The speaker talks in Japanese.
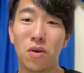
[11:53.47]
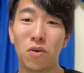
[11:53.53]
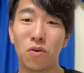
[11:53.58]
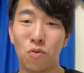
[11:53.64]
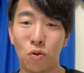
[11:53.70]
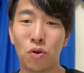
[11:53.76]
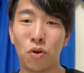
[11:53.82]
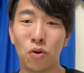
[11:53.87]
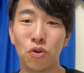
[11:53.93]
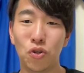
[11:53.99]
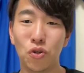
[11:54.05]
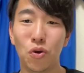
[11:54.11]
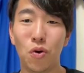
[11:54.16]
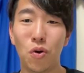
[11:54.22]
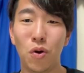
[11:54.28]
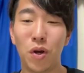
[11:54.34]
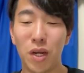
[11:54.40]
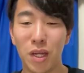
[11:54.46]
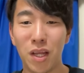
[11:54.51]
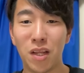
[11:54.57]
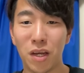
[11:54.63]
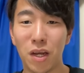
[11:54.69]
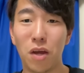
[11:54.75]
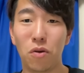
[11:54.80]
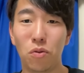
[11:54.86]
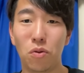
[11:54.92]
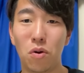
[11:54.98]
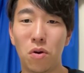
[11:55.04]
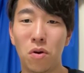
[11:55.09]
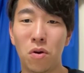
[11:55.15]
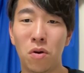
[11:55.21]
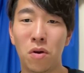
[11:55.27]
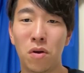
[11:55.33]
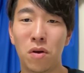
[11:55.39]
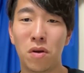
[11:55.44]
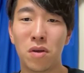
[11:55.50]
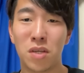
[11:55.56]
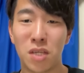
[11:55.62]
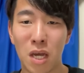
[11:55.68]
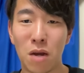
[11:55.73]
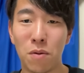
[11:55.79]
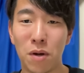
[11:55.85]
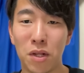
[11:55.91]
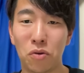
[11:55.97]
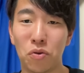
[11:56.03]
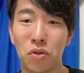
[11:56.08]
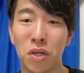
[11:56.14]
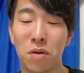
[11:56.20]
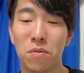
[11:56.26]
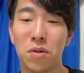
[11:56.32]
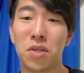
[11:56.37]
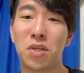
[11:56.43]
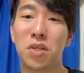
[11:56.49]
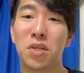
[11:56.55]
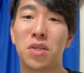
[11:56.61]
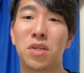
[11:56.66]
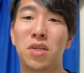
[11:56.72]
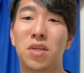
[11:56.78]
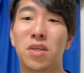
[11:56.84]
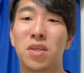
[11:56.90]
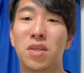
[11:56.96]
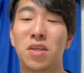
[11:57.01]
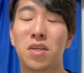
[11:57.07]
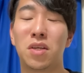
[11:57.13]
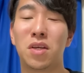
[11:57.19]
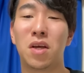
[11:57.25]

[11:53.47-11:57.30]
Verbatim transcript: ご教示をいただけると幸いでございます。